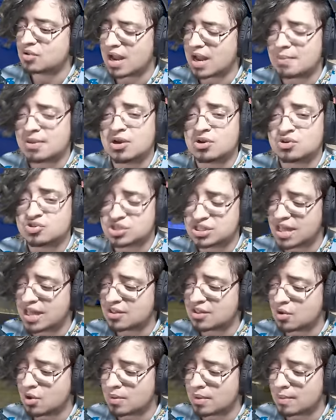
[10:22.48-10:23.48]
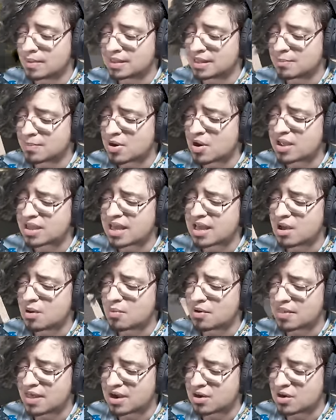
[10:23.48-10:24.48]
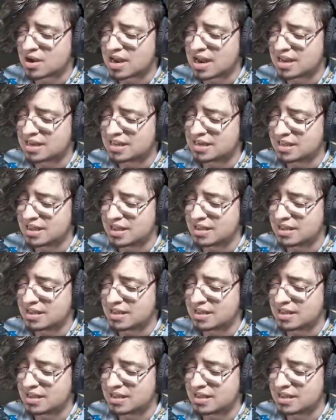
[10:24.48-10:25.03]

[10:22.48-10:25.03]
velocidad, obviamente. Pero hay que acomodarlo en la línea.